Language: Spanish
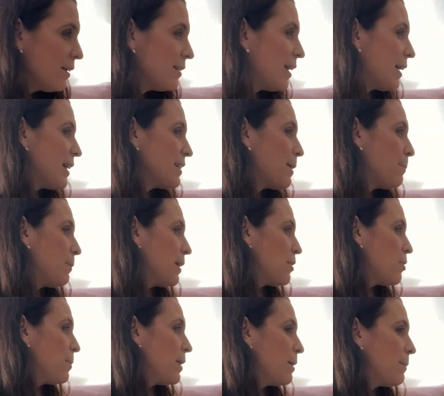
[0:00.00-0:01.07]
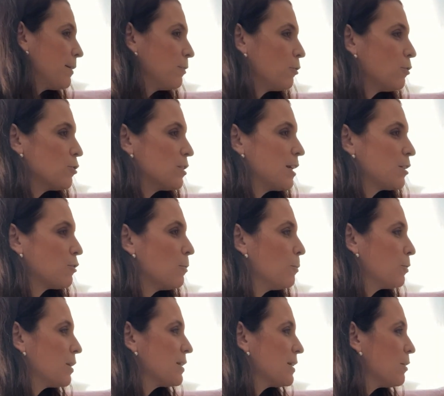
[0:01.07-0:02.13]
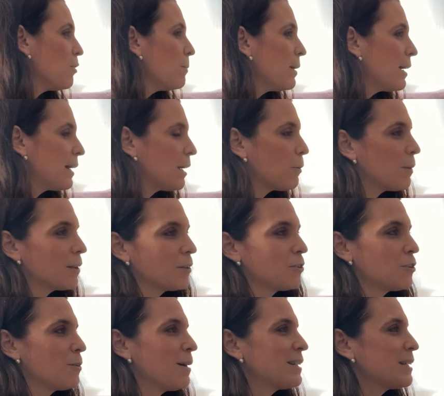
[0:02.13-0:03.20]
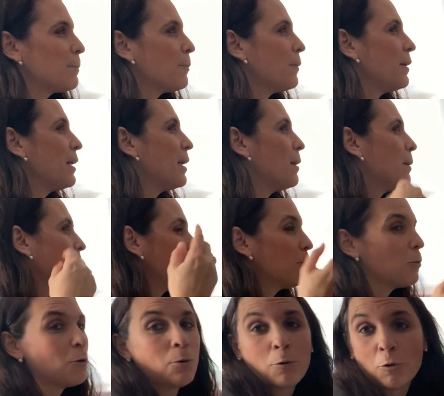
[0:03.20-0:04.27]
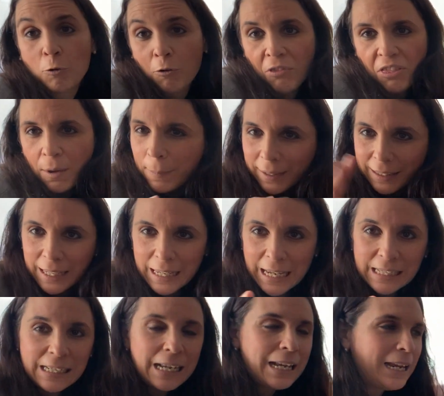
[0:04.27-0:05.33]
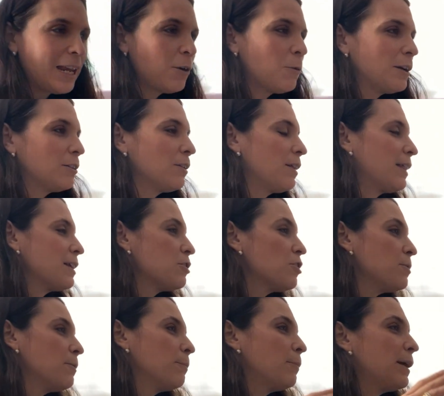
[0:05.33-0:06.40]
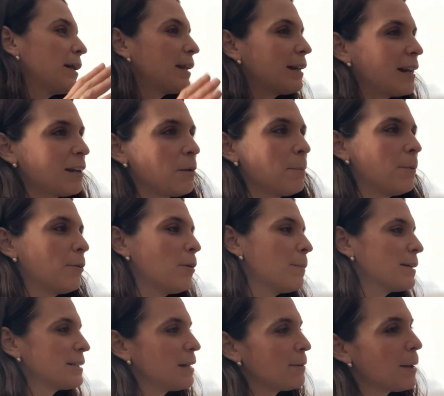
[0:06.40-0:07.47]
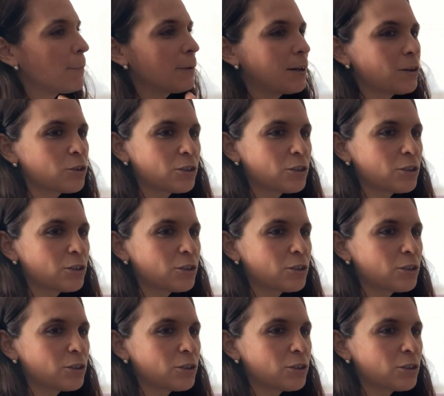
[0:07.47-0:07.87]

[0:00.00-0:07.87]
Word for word: de que se pone a llover y van todos los días con botas de goma y cuando se lo vas a poder o, con zapatillas y cuando dices, hoy voy a arreglarle un poco más y le voy a poner los